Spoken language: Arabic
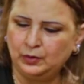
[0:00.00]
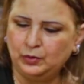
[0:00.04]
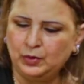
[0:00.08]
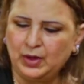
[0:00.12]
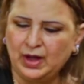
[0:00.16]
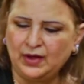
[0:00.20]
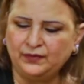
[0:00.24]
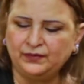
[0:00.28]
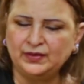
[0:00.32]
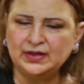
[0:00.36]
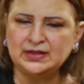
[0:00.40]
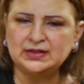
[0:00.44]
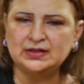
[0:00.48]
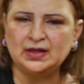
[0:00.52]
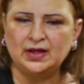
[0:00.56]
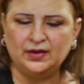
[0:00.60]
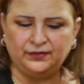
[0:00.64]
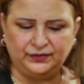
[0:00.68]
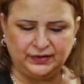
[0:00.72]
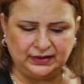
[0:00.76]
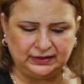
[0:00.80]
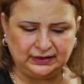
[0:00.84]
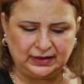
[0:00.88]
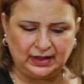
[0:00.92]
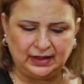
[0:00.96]
واحفظها
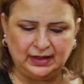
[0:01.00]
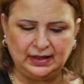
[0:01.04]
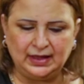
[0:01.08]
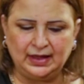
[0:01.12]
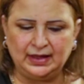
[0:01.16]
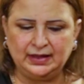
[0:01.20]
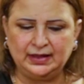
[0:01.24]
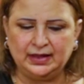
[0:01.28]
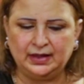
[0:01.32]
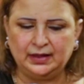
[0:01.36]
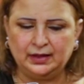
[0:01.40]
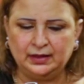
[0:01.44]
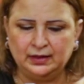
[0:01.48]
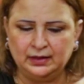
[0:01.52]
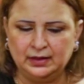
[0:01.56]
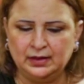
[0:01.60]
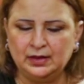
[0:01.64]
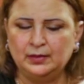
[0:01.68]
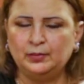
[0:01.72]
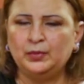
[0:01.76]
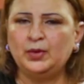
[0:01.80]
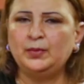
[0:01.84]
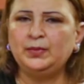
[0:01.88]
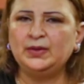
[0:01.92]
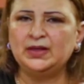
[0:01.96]
في التلاجة
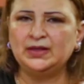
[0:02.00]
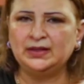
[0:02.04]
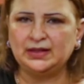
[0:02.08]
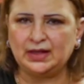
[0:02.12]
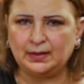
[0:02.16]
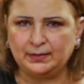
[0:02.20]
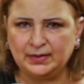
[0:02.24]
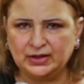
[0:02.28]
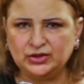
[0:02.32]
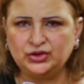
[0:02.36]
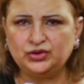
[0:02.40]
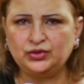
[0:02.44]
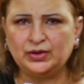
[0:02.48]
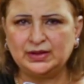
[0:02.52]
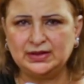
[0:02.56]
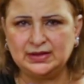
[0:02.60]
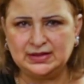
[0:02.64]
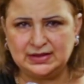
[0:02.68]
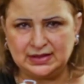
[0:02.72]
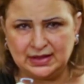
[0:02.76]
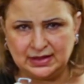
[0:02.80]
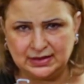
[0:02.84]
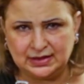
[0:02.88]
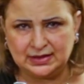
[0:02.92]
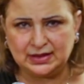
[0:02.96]
ممكن كمان شويه
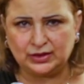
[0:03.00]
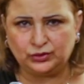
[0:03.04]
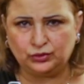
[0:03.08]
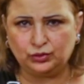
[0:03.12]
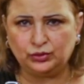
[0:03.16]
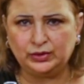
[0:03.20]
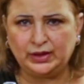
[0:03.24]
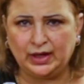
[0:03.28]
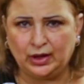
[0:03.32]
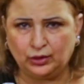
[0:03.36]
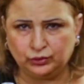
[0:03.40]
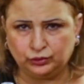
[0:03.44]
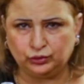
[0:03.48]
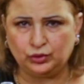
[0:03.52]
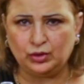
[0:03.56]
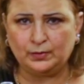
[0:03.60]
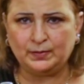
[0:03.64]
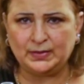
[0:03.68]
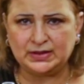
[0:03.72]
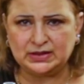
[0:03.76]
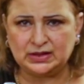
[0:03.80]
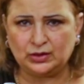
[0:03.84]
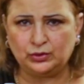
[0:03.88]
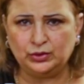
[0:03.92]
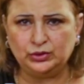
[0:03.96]
زيت زيتون
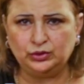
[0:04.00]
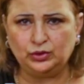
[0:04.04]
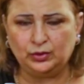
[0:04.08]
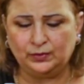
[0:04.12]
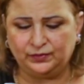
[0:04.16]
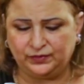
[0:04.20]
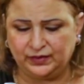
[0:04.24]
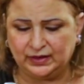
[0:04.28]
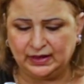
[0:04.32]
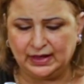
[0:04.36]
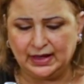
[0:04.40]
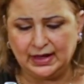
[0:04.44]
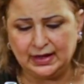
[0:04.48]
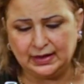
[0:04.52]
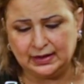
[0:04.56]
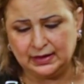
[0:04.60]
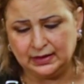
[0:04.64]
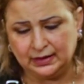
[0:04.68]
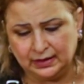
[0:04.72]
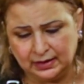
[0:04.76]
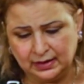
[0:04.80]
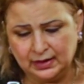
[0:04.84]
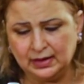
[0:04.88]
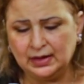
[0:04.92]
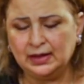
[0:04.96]
احطهم ازودهم في
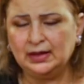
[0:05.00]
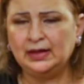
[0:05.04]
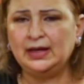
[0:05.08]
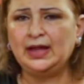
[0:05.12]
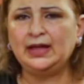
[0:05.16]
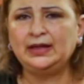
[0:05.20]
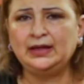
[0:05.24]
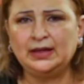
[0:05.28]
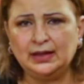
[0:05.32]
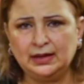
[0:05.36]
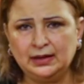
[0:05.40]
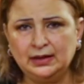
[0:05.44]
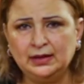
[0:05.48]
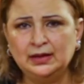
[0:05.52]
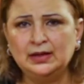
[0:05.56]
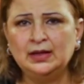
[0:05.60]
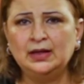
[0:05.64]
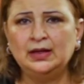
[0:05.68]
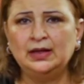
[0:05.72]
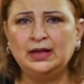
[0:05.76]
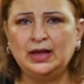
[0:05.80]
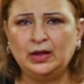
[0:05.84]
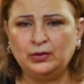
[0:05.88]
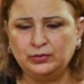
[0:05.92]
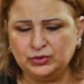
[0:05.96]
الاخر لكن
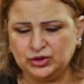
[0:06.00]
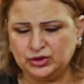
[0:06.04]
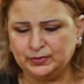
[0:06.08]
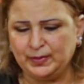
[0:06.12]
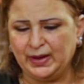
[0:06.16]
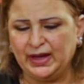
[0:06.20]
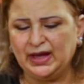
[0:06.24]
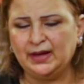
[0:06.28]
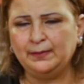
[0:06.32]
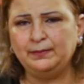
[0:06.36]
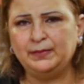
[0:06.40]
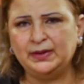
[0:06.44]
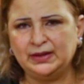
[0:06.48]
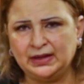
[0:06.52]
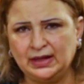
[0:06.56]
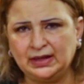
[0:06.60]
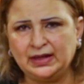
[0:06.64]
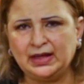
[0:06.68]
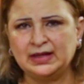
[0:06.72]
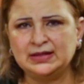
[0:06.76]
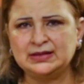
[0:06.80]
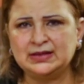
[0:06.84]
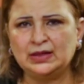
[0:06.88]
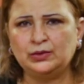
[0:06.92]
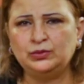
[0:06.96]
لو مش بحب ان
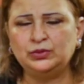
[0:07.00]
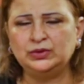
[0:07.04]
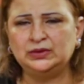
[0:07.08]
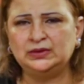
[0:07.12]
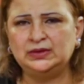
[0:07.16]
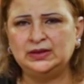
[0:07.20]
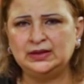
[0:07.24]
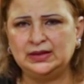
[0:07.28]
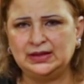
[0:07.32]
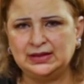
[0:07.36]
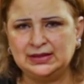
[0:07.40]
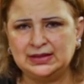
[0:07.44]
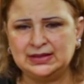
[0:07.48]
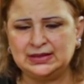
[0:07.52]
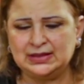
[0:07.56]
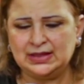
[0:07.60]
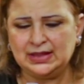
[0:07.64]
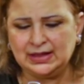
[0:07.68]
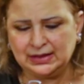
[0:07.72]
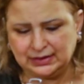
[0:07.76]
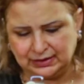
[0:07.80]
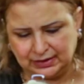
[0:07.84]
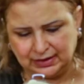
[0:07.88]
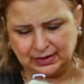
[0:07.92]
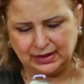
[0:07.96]
انا ازود
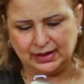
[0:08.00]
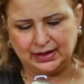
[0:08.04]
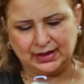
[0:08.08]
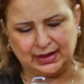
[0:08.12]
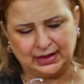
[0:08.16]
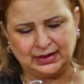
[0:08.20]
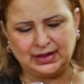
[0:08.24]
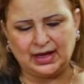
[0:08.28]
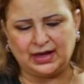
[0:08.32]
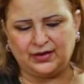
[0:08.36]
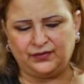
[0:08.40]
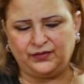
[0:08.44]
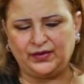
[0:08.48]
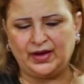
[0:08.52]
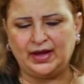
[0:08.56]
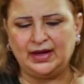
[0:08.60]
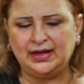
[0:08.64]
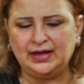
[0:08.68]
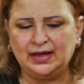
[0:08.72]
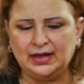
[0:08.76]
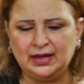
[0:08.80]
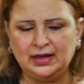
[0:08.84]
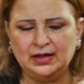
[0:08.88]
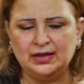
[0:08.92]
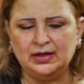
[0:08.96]
الزيت كده
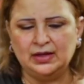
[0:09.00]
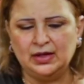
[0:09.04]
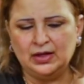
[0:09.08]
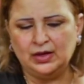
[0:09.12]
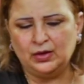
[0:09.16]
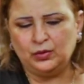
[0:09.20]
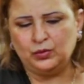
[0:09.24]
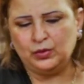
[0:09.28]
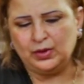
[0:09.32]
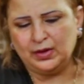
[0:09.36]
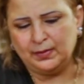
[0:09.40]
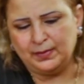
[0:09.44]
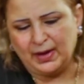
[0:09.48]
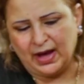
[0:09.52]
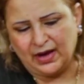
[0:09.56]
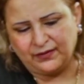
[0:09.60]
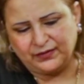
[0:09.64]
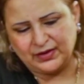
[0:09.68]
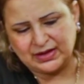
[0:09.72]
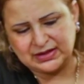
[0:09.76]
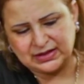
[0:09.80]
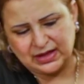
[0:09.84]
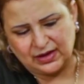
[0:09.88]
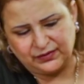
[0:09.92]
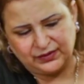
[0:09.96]
كفايه
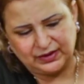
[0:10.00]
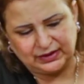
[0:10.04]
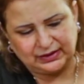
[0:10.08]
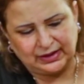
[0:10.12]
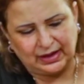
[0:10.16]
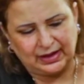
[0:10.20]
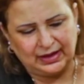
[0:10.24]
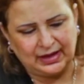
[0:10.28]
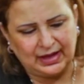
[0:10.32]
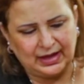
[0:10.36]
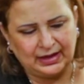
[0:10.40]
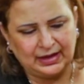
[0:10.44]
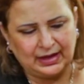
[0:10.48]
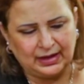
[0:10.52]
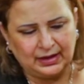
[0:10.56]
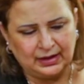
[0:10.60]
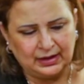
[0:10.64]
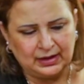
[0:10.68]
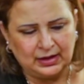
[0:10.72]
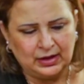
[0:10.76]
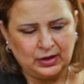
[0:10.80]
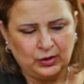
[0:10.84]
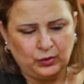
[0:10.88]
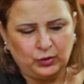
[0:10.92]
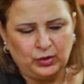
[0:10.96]
وبحفظها في التلاجة
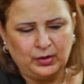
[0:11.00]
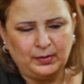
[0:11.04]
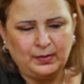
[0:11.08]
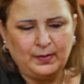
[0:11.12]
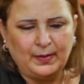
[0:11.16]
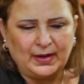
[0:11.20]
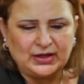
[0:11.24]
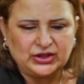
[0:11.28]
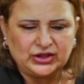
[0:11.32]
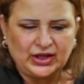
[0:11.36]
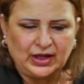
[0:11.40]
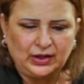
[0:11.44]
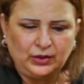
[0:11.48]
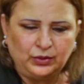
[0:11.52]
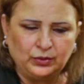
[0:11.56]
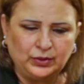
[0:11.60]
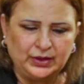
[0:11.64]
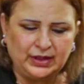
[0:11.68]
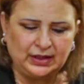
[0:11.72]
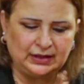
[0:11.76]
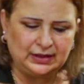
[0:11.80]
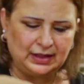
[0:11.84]
ويبقى شكله